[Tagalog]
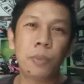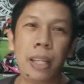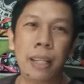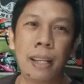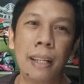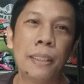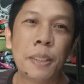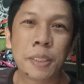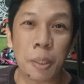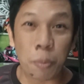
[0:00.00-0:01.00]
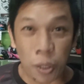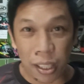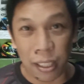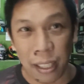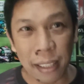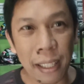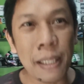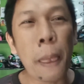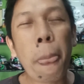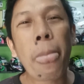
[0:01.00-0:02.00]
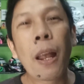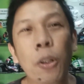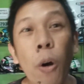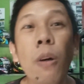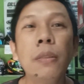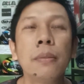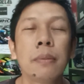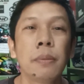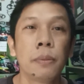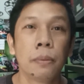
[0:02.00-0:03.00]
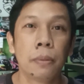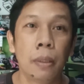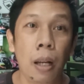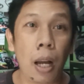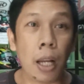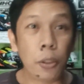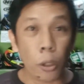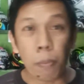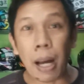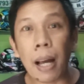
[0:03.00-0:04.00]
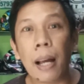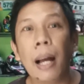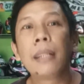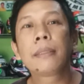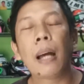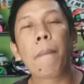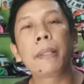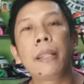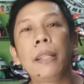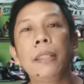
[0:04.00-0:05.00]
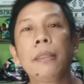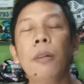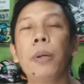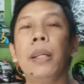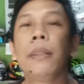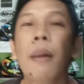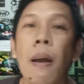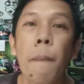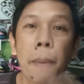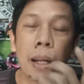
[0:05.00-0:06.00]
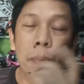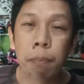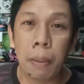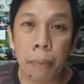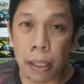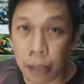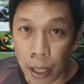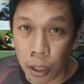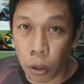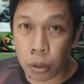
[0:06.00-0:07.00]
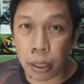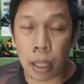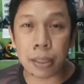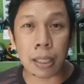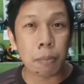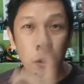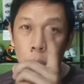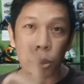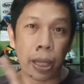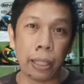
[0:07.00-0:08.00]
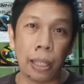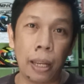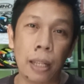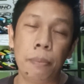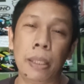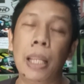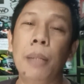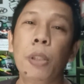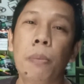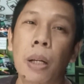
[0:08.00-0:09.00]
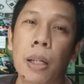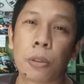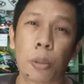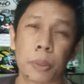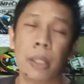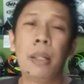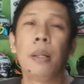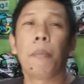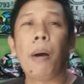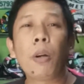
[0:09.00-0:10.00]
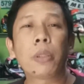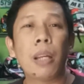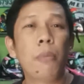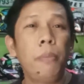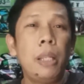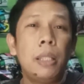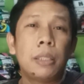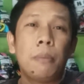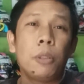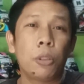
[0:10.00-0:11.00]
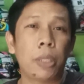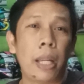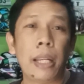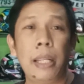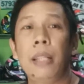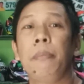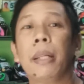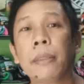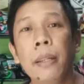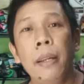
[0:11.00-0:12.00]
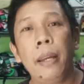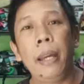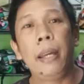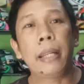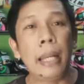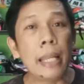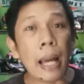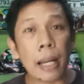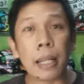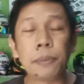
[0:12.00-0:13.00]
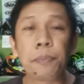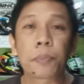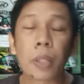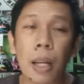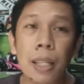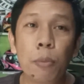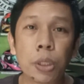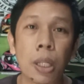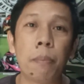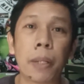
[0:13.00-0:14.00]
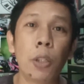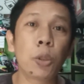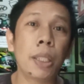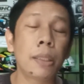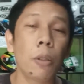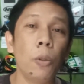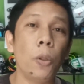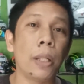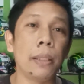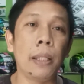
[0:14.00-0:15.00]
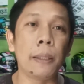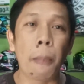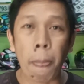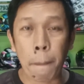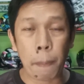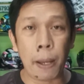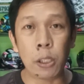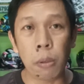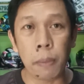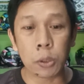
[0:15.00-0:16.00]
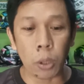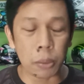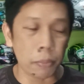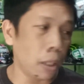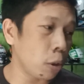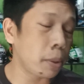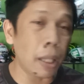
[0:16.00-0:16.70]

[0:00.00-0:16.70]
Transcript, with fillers: Ayan na. Simulan na natin. Kung ano ba ang dapat natin gawin pag bibili tayo ng isang motorcycle helmet, alam nyo mga katrops, bago tayo bumili ng isang motorcycle helmet, eh, kailangan, alam mo syempre, yung size ng ulo natin. Paano ba magsukat mga katrops?